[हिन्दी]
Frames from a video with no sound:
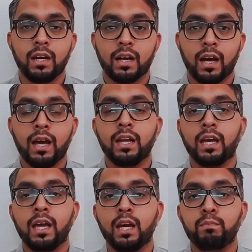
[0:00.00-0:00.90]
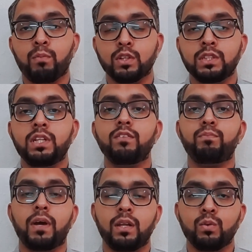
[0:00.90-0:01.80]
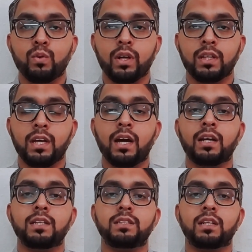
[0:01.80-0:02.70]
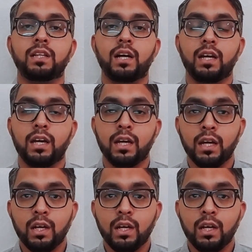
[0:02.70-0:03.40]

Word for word: खैर के या पॉजिटिव पहलू को इख्तियार कर सकता है